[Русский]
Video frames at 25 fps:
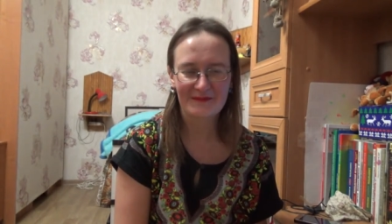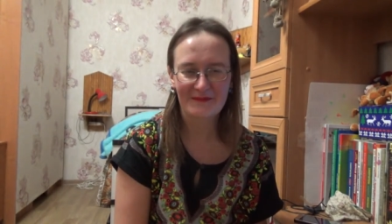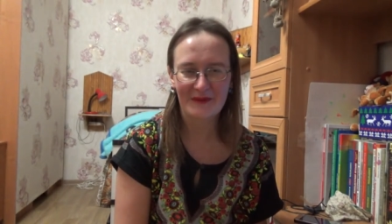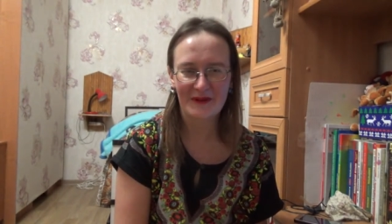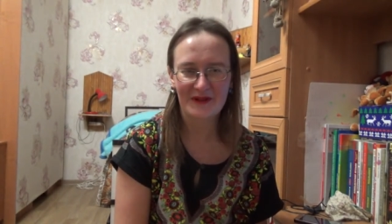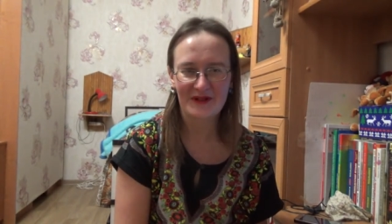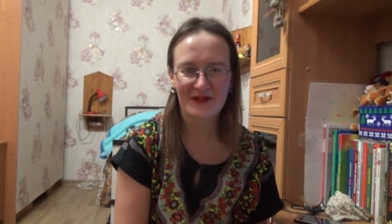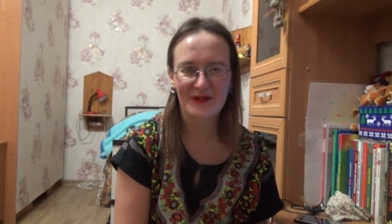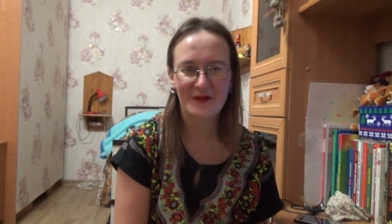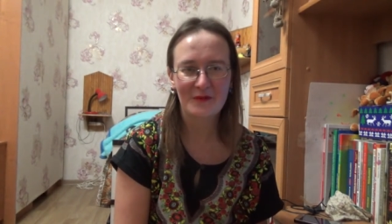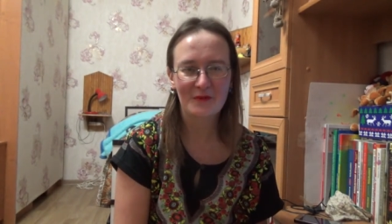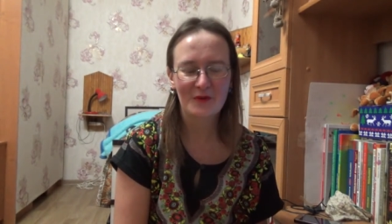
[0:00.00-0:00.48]

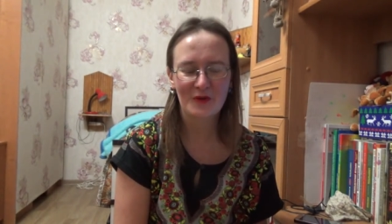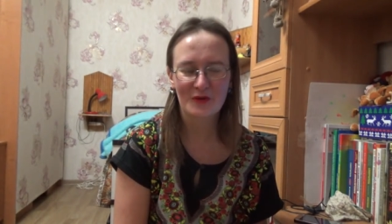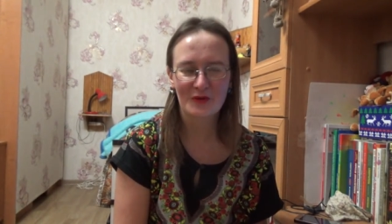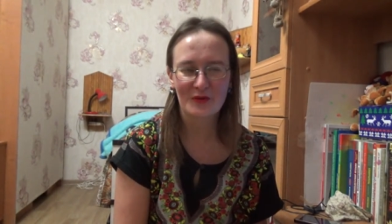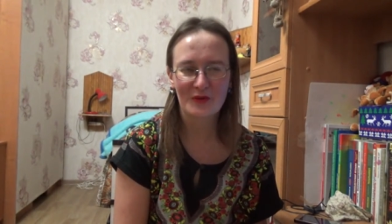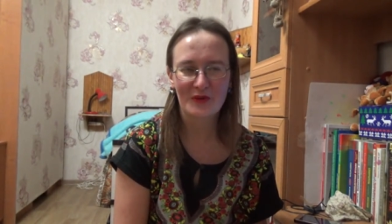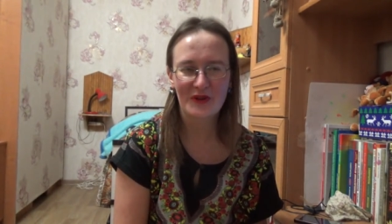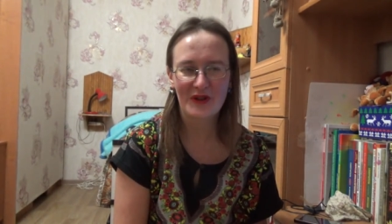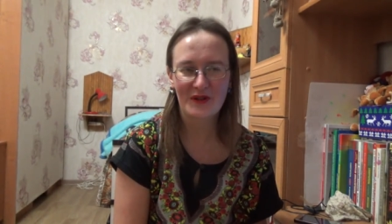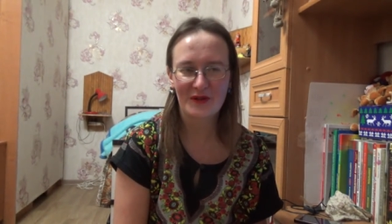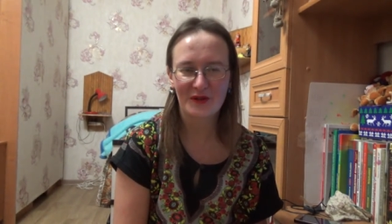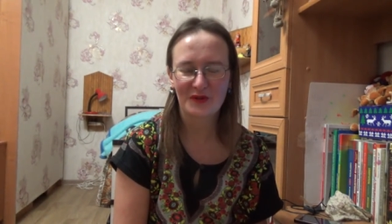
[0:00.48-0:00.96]
по
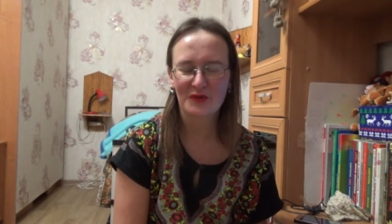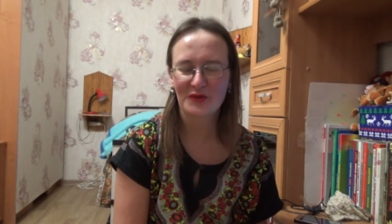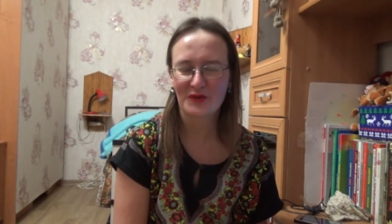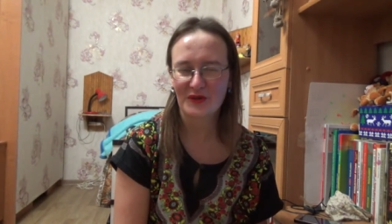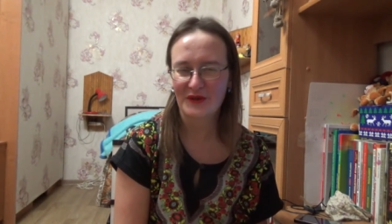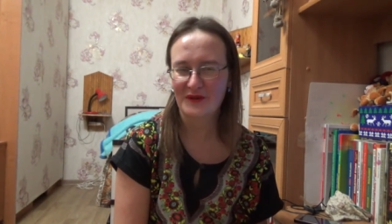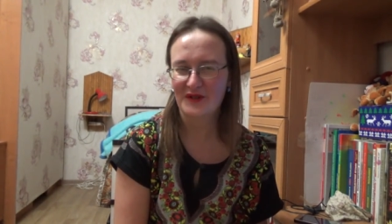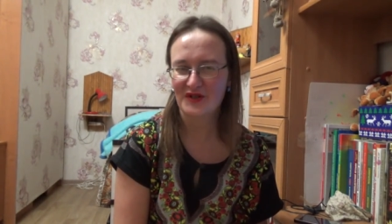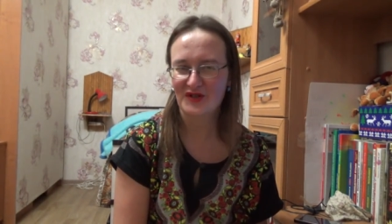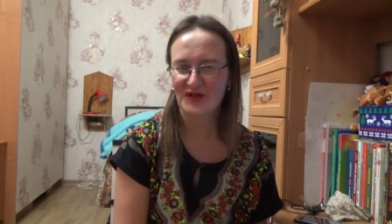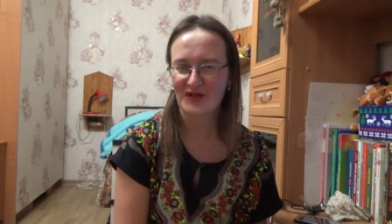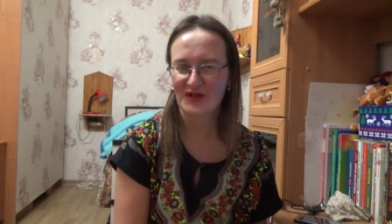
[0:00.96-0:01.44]
телефону ей
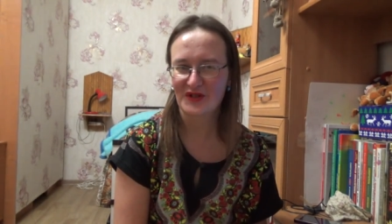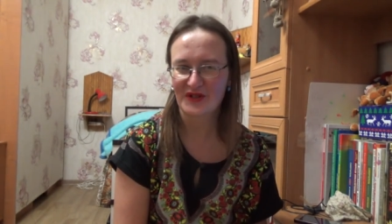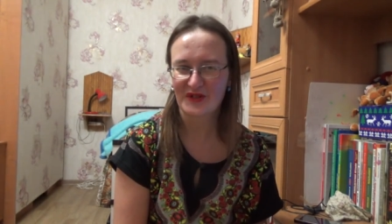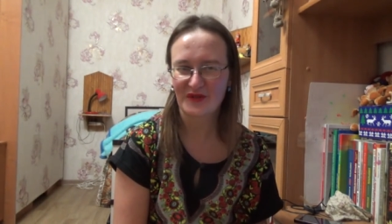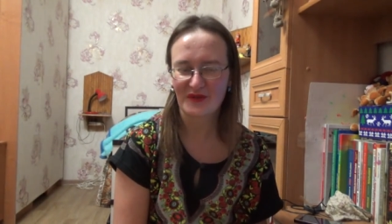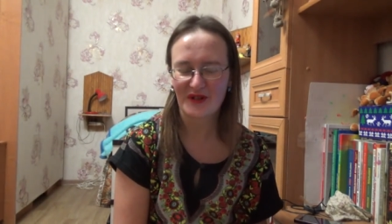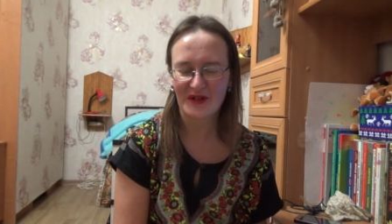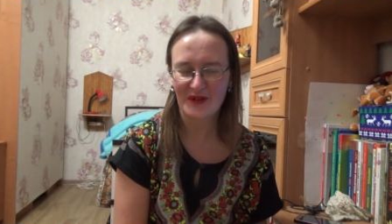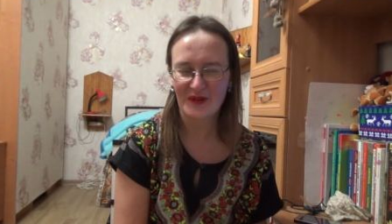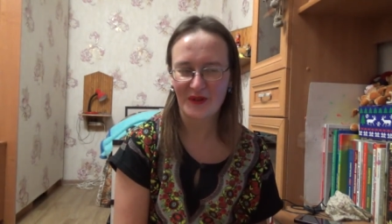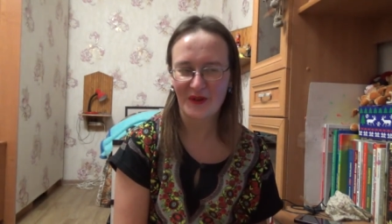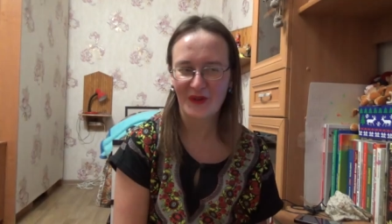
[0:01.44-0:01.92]
кто-то вечно
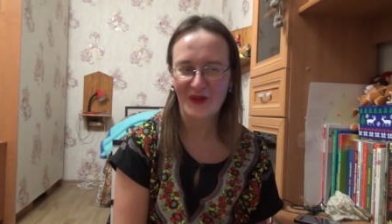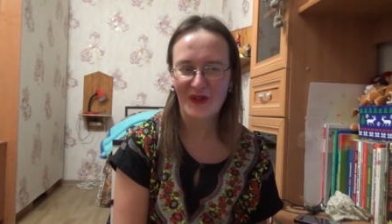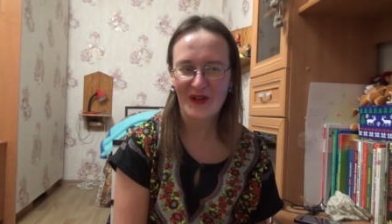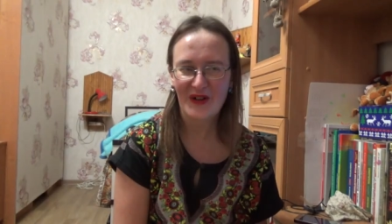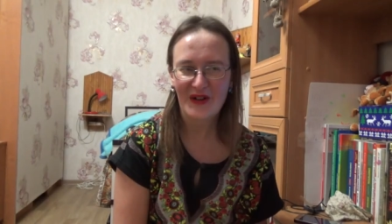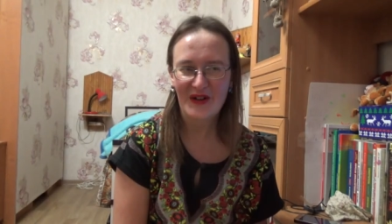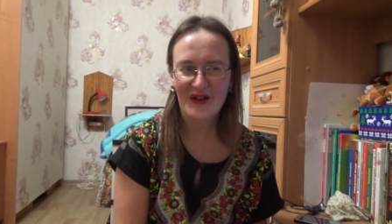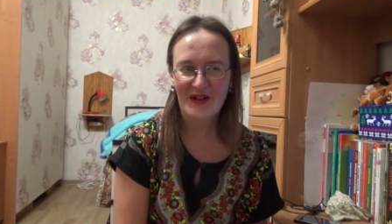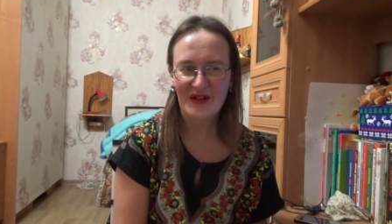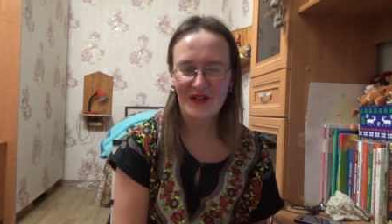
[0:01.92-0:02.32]
названивал.